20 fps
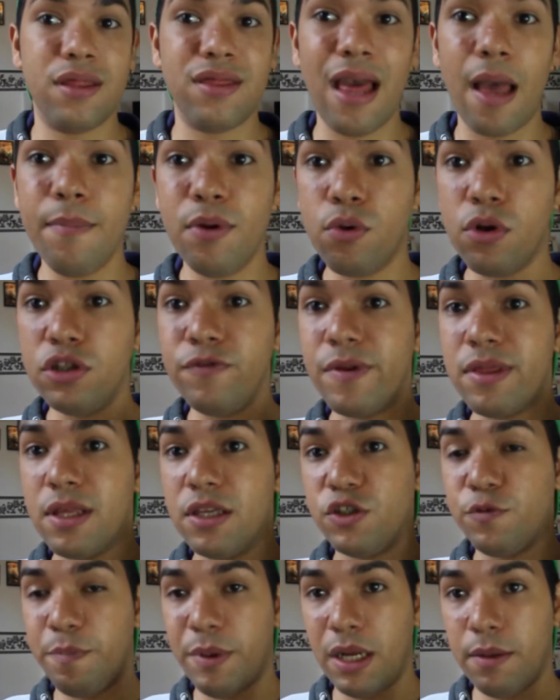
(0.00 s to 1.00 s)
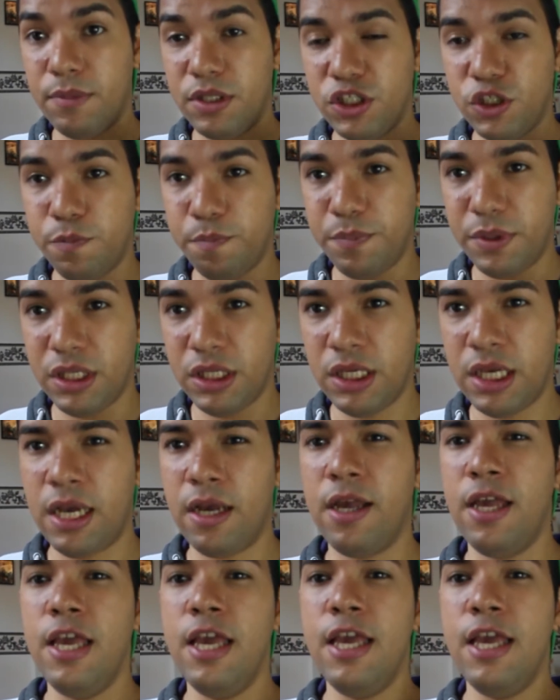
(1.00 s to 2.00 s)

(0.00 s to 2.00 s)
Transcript: Sabe quando você espreme espinha